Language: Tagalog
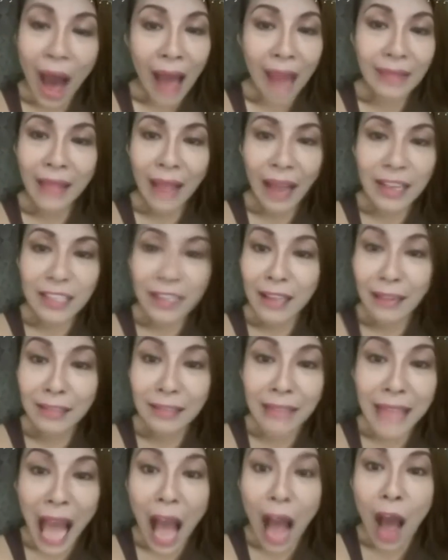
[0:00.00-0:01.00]
At ang isang
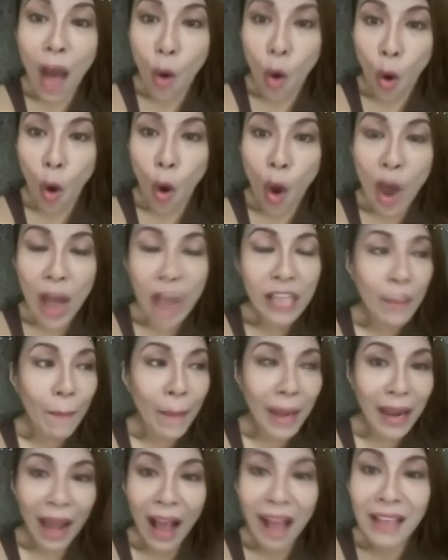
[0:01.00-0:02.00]
tao na
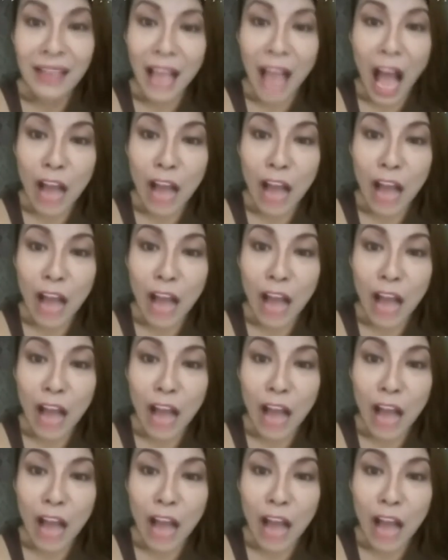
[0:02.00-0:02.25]
malakas